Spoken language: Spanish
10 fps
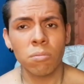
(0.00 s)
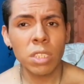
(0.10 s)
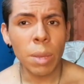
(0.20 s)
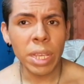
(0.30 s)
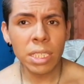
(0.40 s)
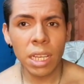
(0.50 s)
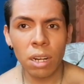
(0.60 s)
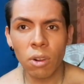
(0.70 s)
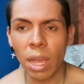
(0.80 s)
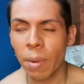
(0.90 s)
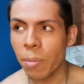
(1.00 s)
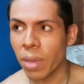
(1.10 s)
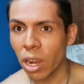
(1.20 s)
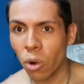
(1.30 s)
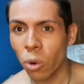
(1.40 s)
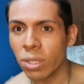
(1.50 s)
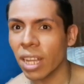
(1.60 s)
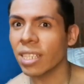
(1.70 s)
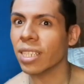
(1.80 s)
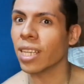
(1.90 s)
se me hicieron que van bien
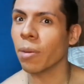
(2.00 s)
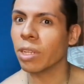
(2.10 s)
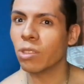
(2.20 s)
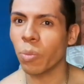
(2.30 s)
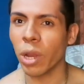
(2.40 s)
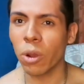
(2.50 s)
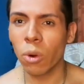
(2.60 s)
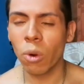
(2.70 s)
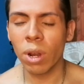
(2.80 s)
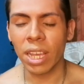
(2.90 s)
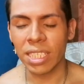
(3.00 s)
juntas, que se ven súper cool,